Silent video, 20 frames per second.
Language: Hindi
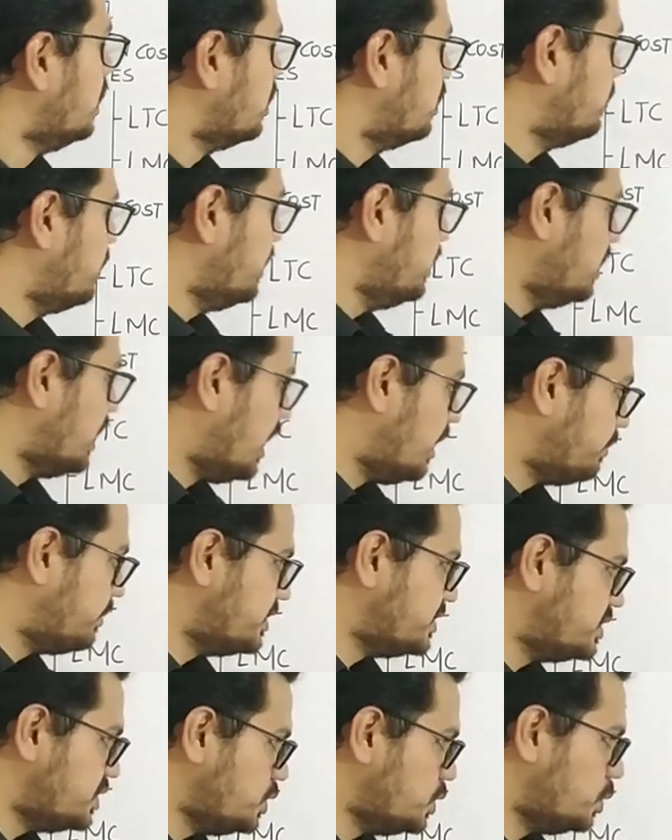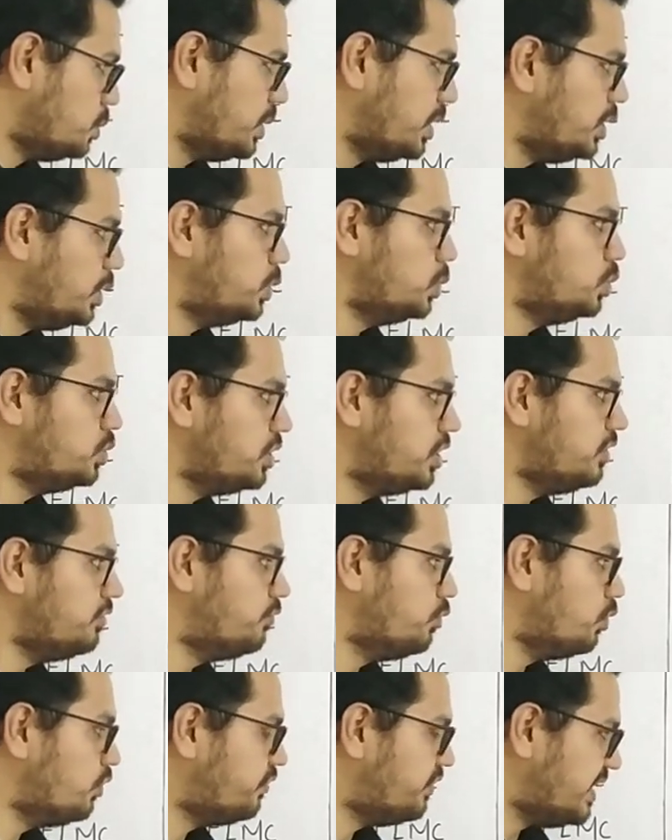कि भाई यहां पर जीरो वन टू थ्री
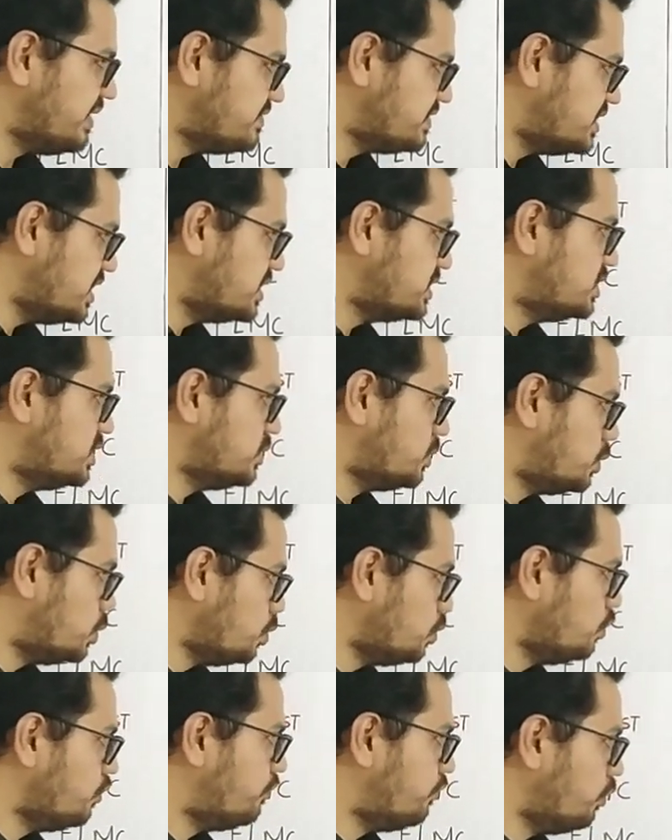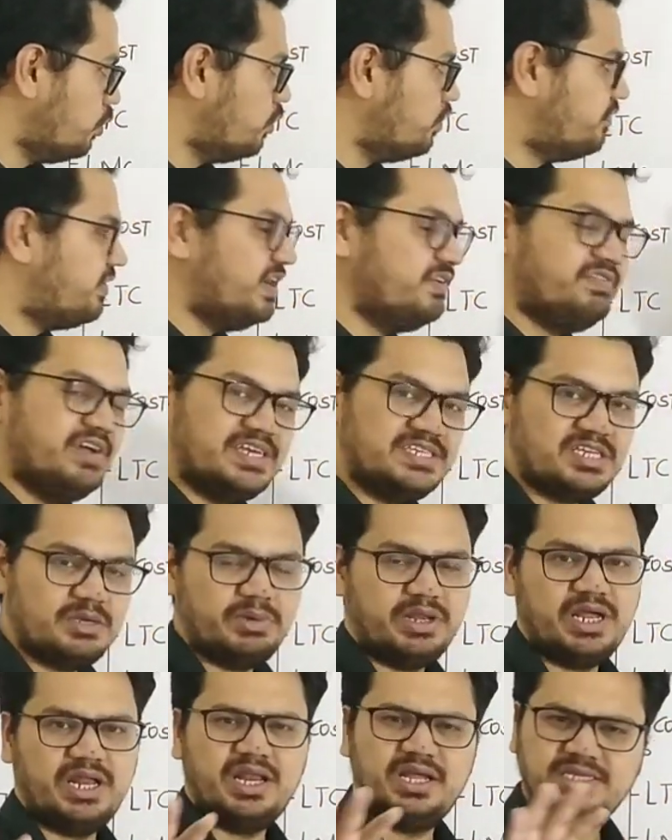फोर फाइव सिक्स टू फोर फाइव ऐसे
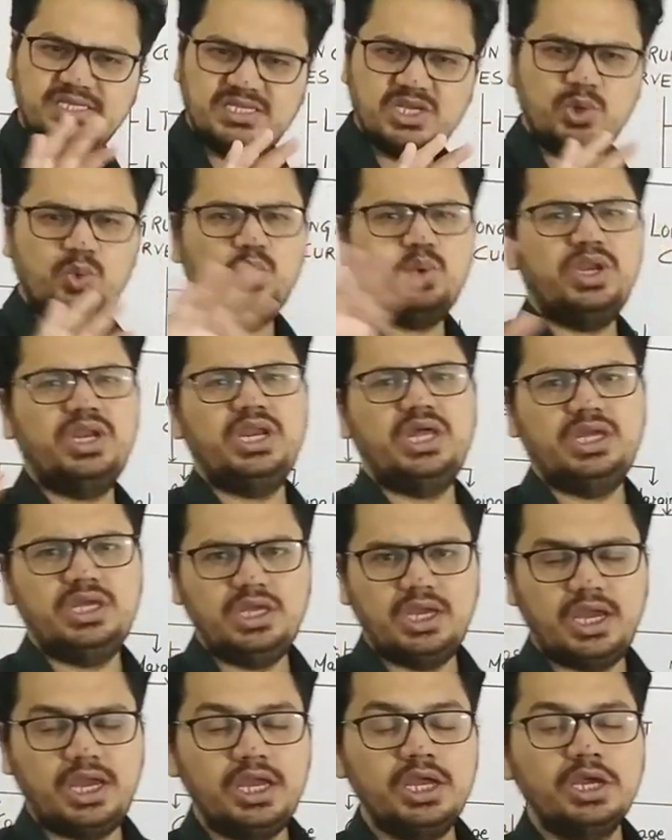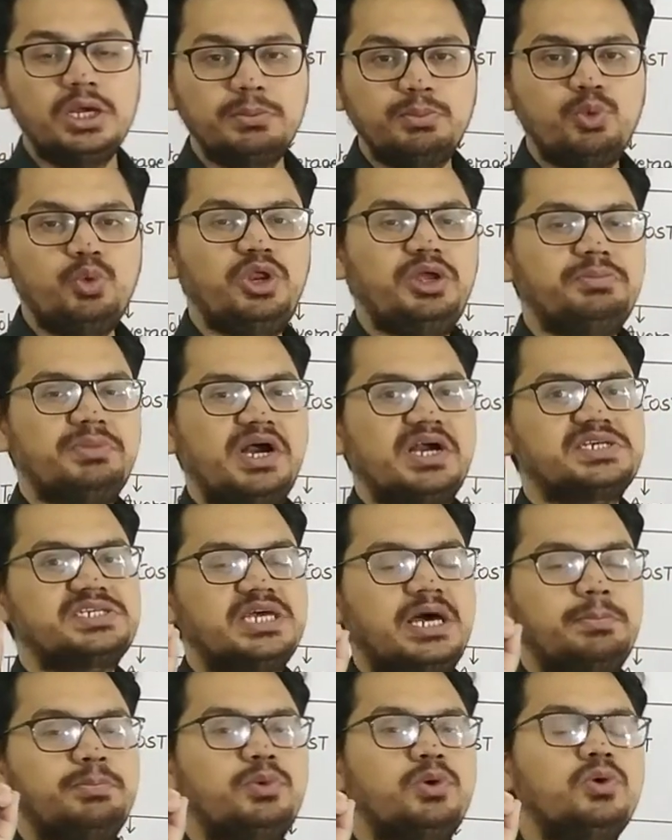बनाना जरूरी नहीं है पूरे
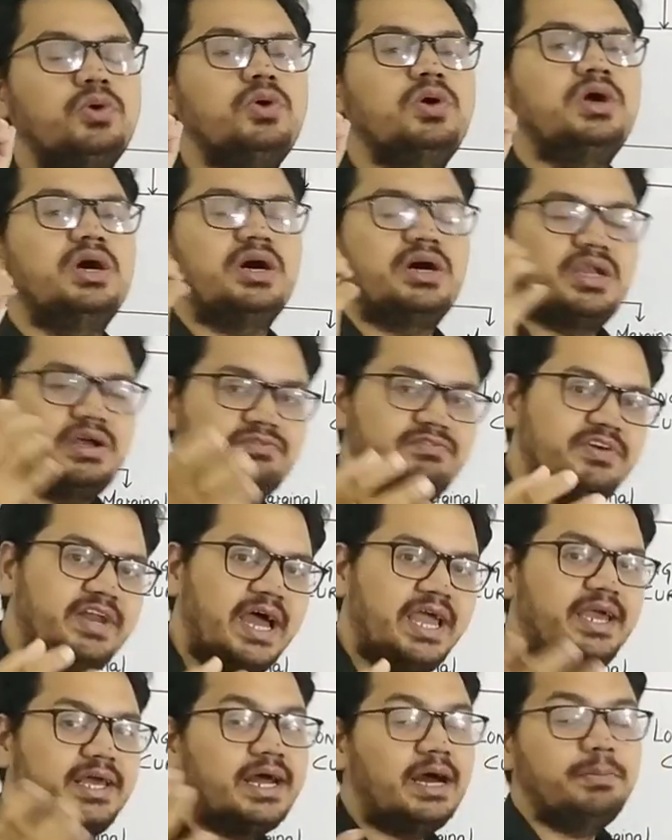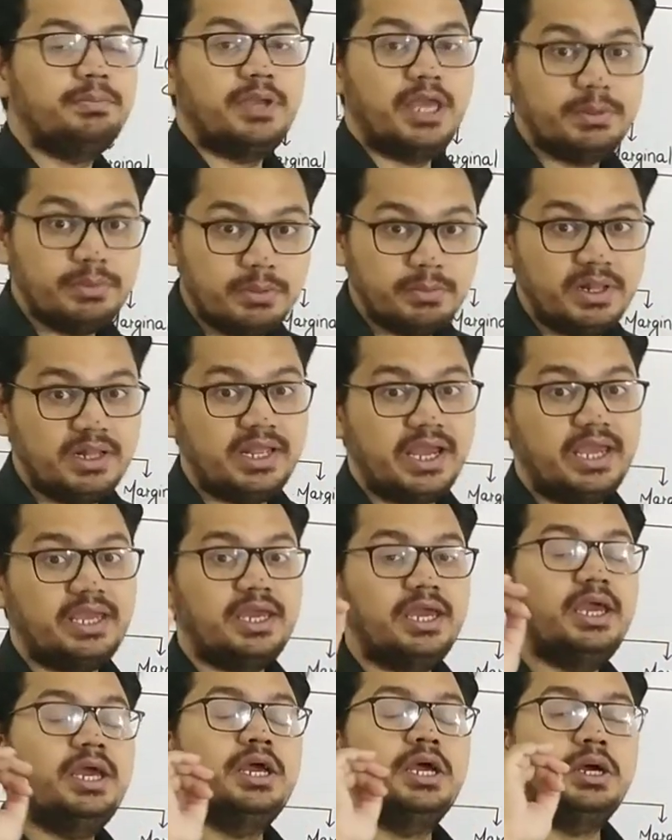मार्क्स आपको रफ डायग्राम के भी मिल
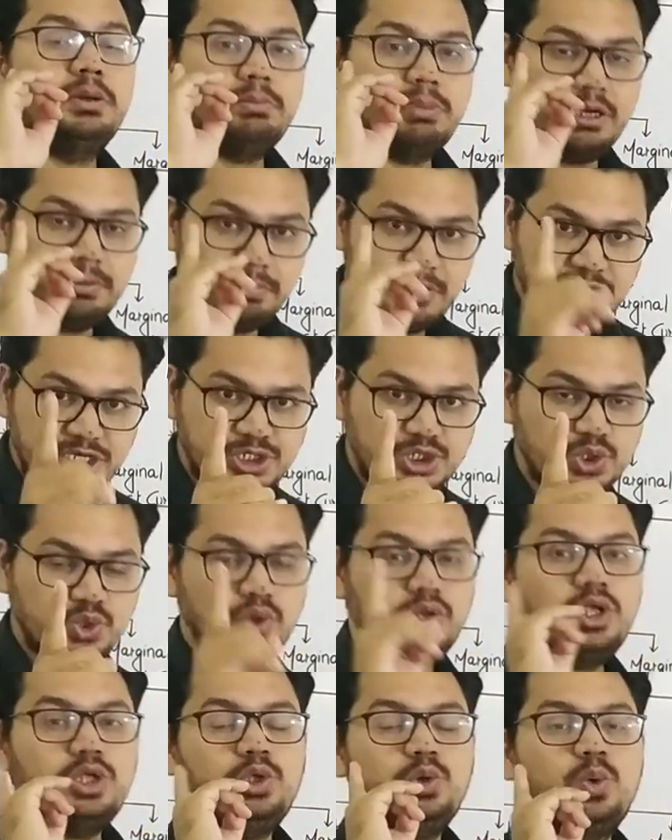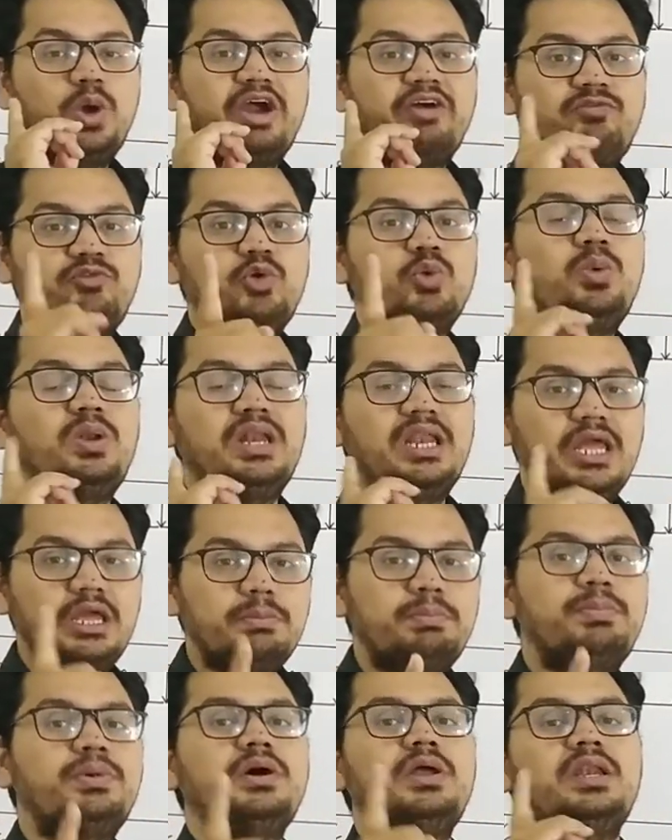जाएंगे बट मेक श्योर यू हैव टू
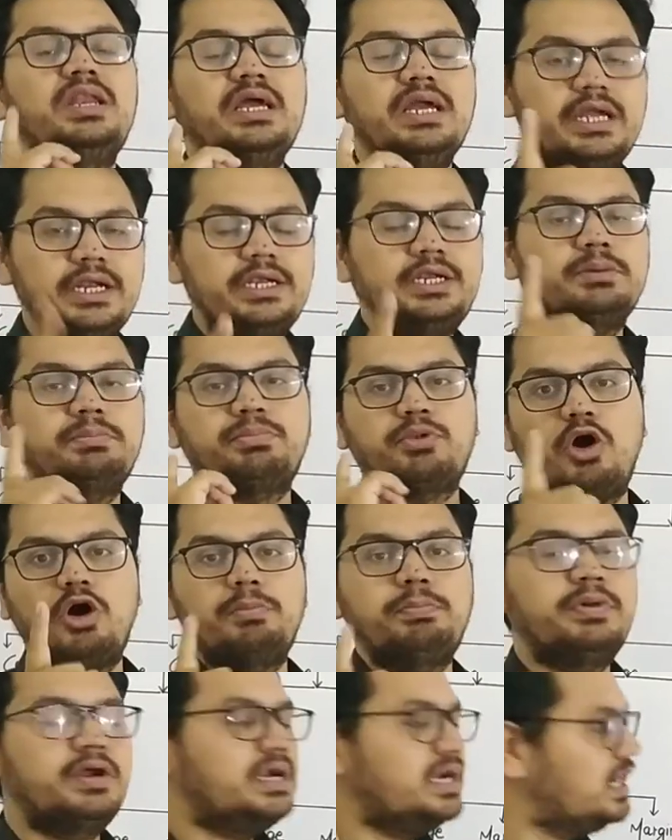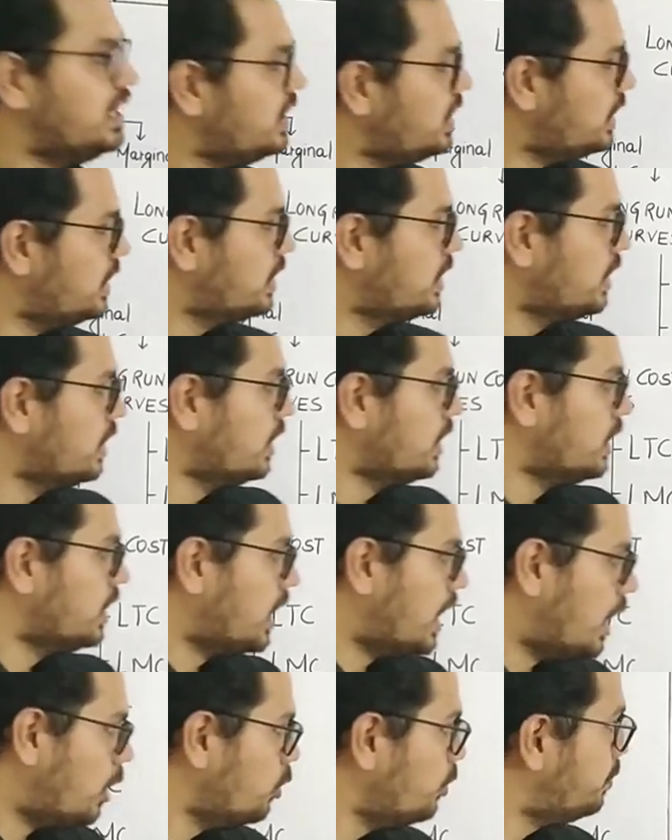लेबल इट प्रॉपरली
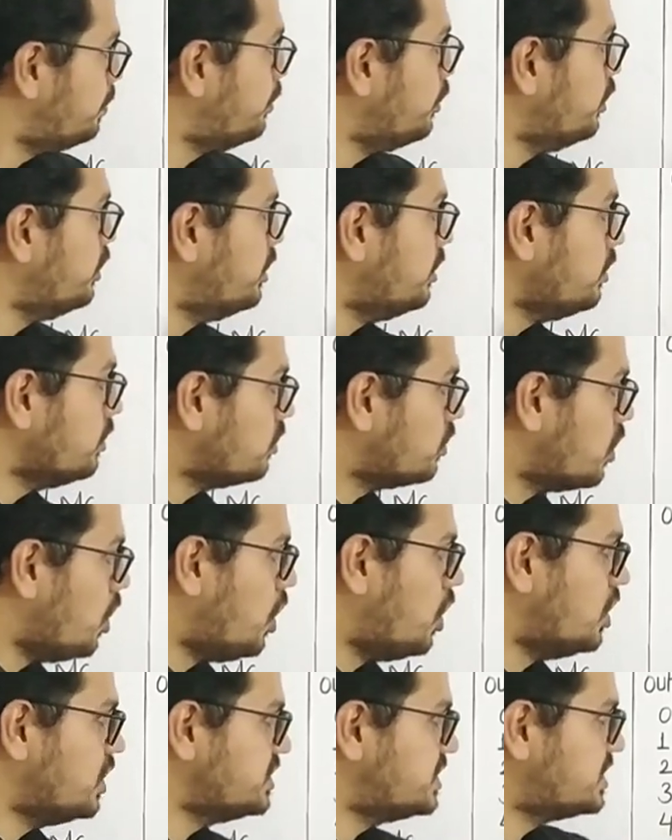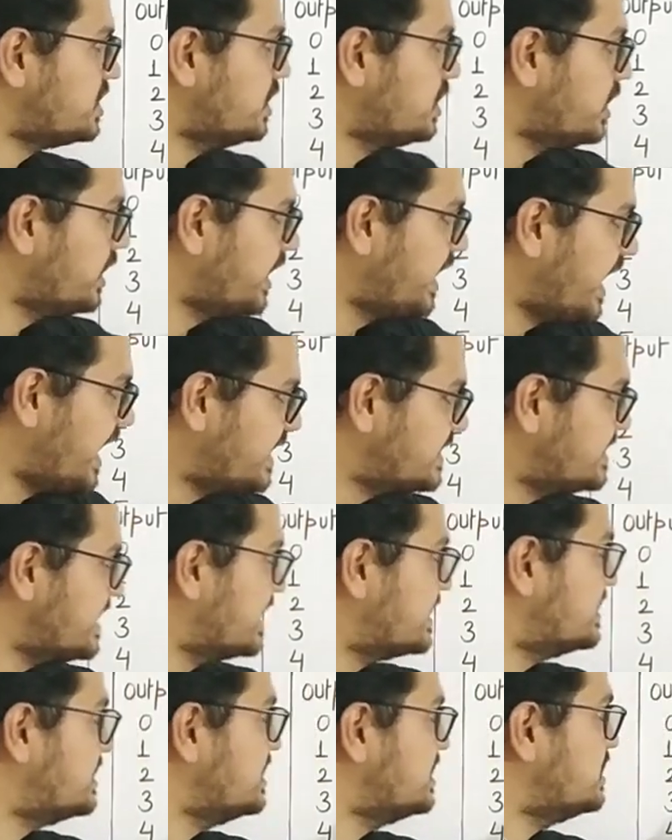आउटपुट कॉस्ट एक्स
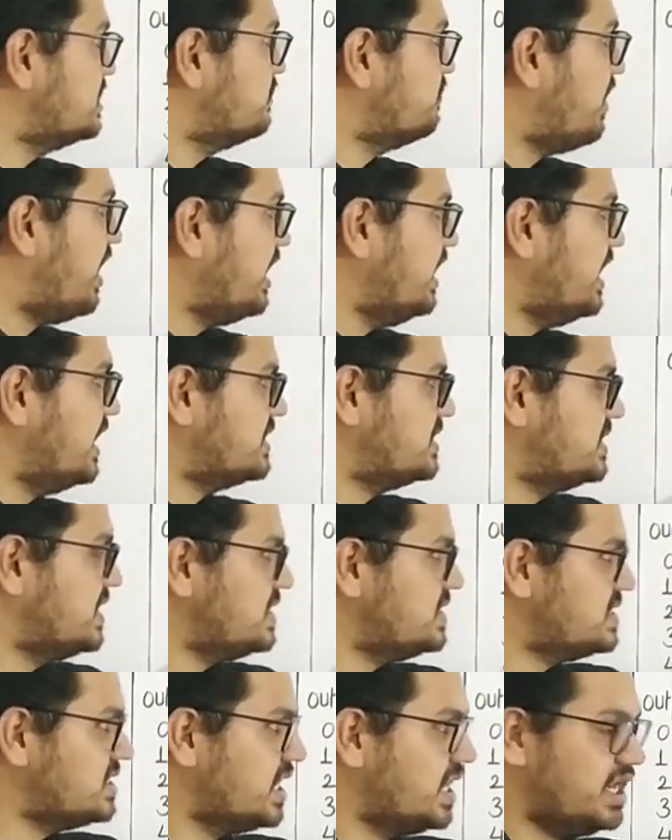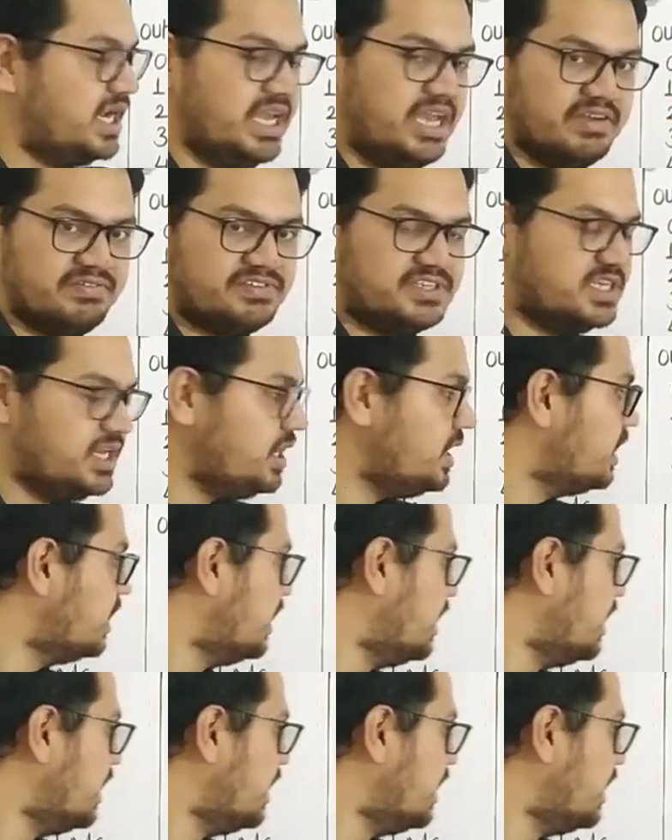एक्सेस वाई एक्सेस टीएफसी